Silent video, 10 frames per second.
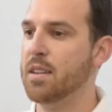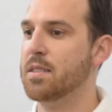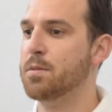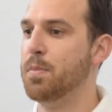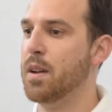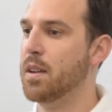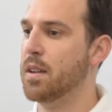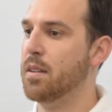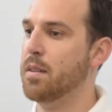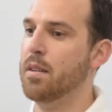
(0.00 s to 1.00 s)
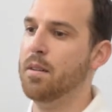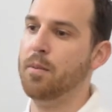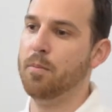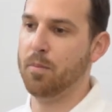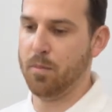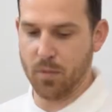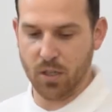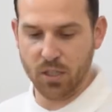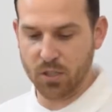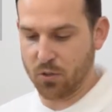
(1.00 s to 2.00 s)
ist bei ähm,
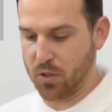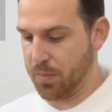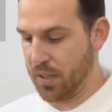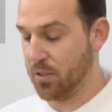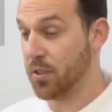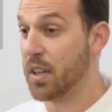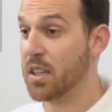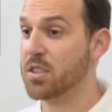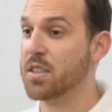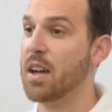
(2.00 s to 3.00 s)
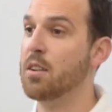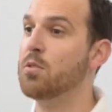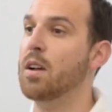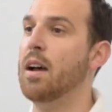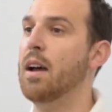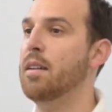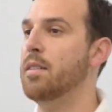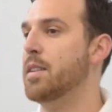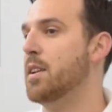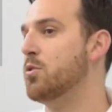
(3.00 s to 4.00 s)
Licht oder bei Sonneneinstrahlung.
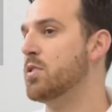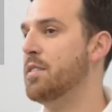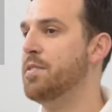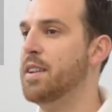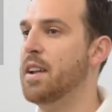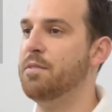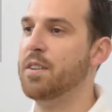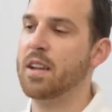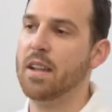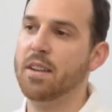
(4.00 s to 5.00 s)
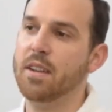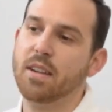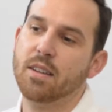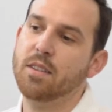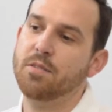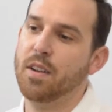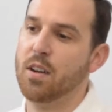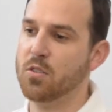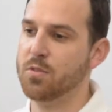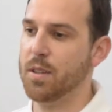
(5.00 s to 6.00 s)
Dadurch erfährt er einfach keine negativen
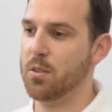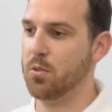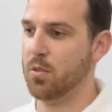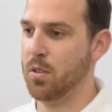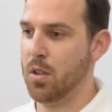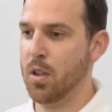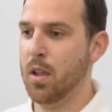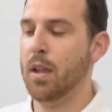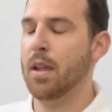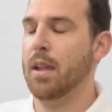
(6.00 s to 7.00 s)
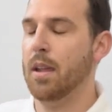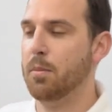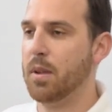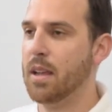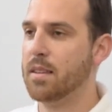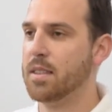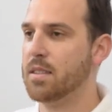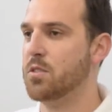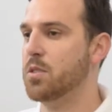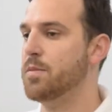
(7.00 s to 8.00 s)
Auswirkungen. Im
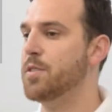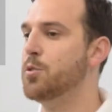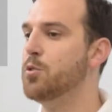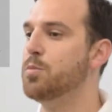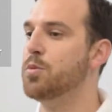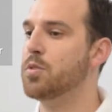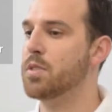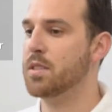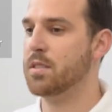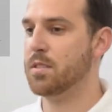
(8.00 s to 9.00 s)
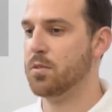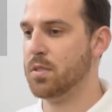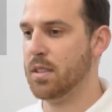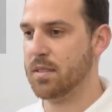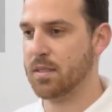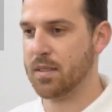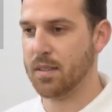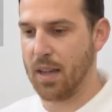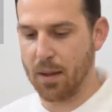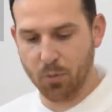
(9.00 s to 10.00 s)
Gegensatz zu einem Vinylboden ist es so, dass
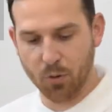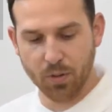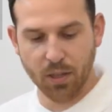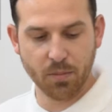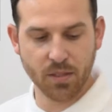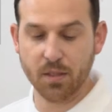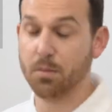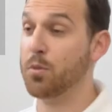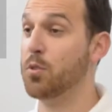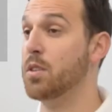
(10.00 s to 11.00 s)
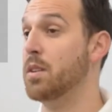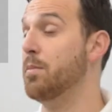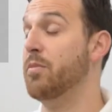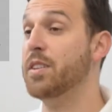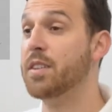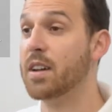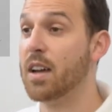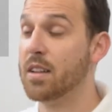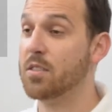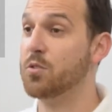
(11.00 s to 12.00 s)
kein Problem ist, den Boden im
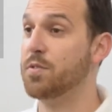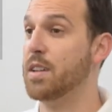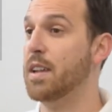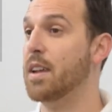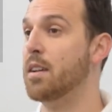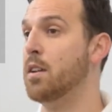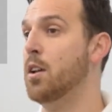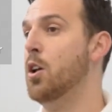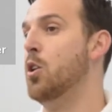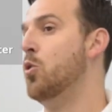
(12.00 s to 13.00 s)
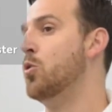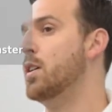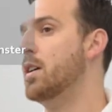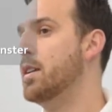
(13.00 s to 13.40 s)
Wintergarten zu verlegen oder